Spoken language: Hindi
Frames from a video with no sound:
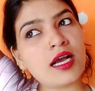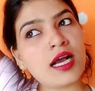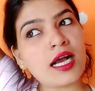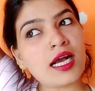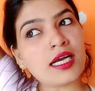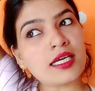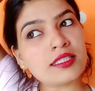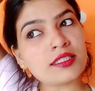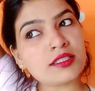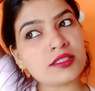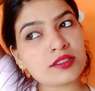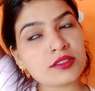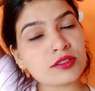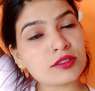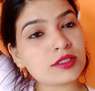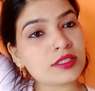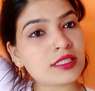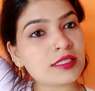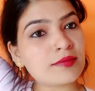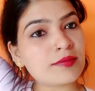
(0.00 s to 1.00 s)
आज
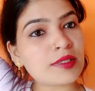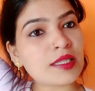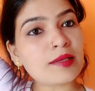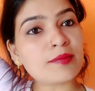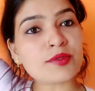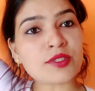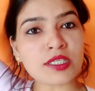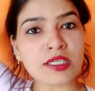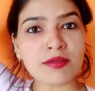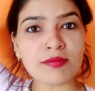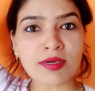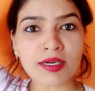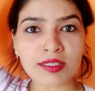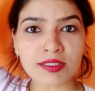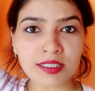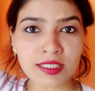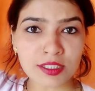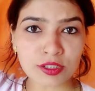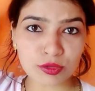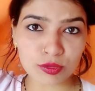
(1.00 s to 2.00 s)
मतलब शनिवार
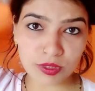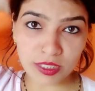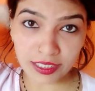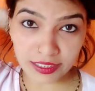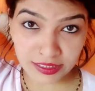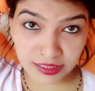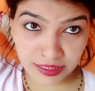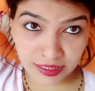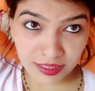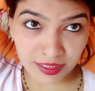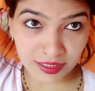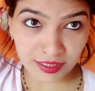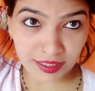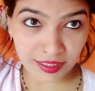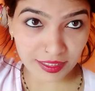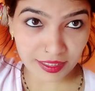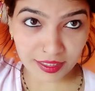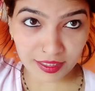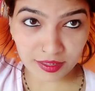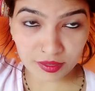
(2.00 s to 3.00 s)
था तो वो आज नहीं
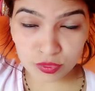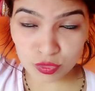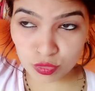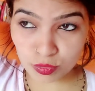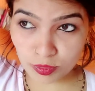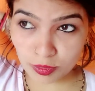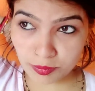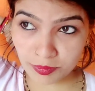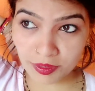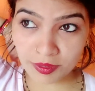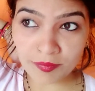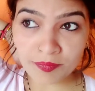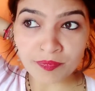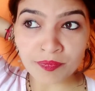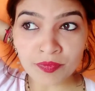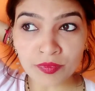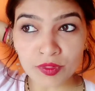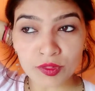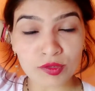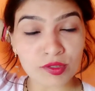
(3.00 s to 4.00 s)
गए हैं सुबह में
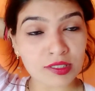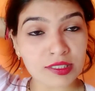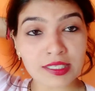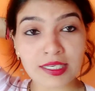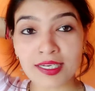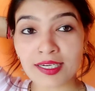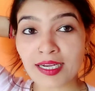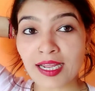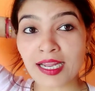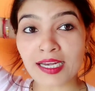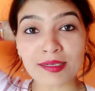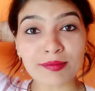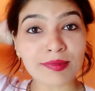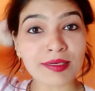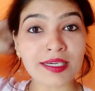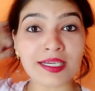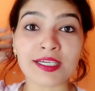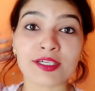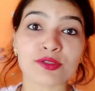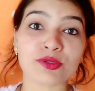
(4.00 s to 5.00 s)
तो इसलिए नहाने में
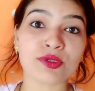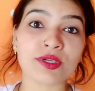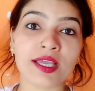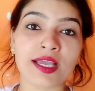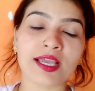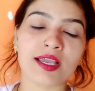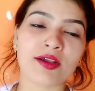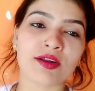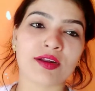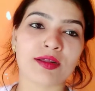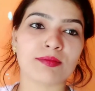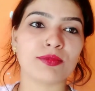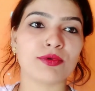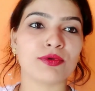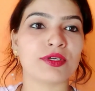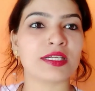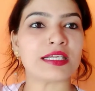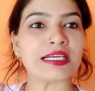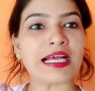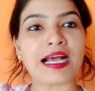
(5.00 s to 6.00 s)
लेट हो गया है और हम
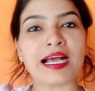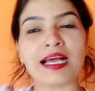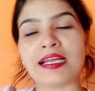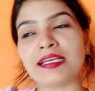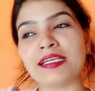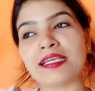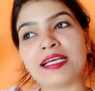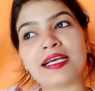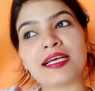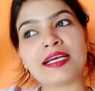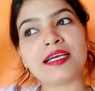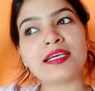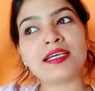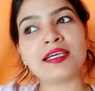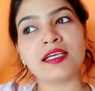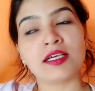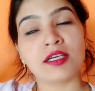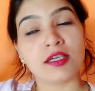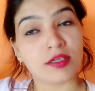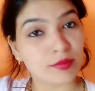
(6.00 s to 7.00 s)
लोगों ने नहा लिया है
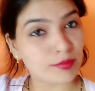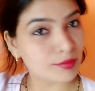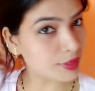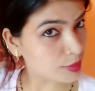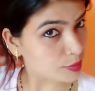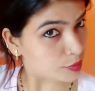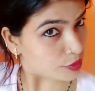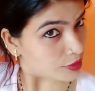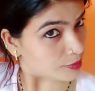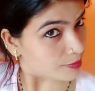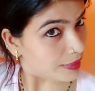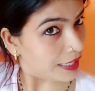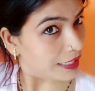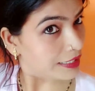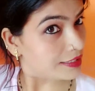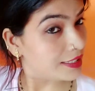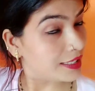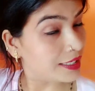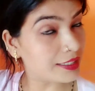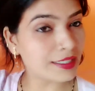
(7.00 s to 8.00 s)
बस मुझे बाल
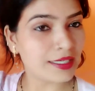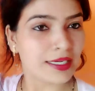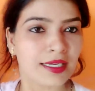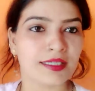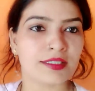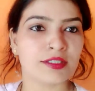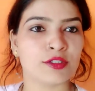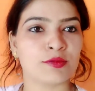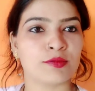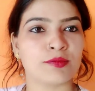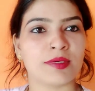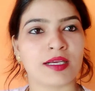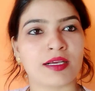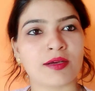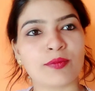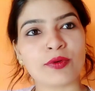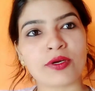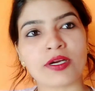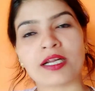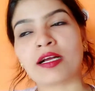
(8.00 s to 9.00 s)
झाड़ने हैं जो
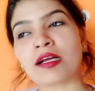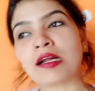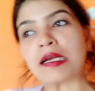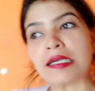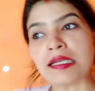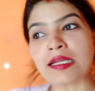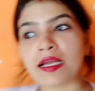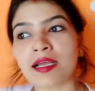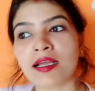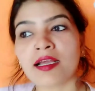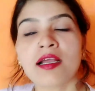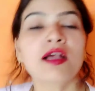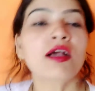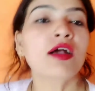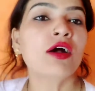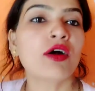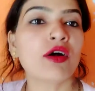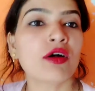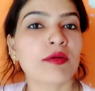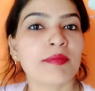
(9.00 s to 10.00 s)
मेकअप वगैरह कर लिया है
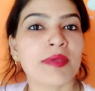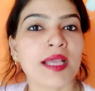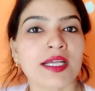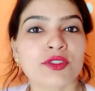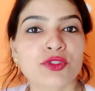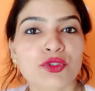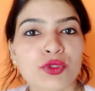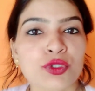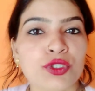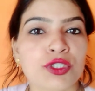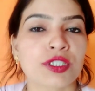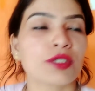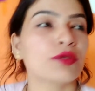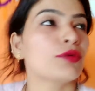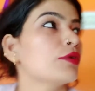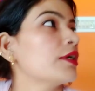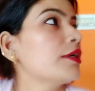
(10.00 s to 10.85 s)
और मैं आज सोच रही हूँ